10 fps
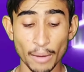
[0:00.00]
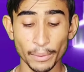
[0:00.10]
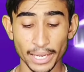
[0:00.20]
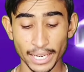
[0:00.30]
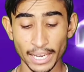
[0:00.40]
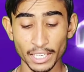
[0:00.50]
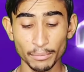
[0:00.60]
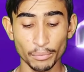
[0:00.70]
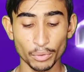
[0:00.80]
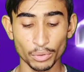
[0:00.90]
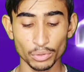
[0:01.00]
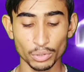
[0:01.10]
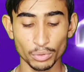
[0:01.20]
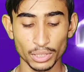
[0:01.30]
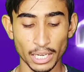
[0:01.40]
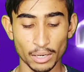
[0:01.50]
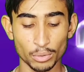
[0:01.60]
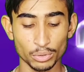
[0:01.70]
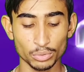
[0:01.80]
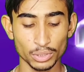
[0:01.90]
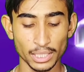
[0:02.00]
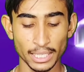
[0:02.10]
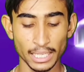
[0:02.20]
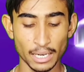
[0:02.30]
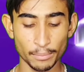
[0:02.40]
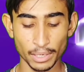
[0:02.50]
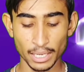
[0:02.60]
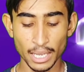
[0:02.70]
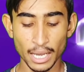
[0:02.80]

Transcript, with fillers: आप एक एनिमी फ़ोटो जो वो तैयार हो चुकी है यहाँ पर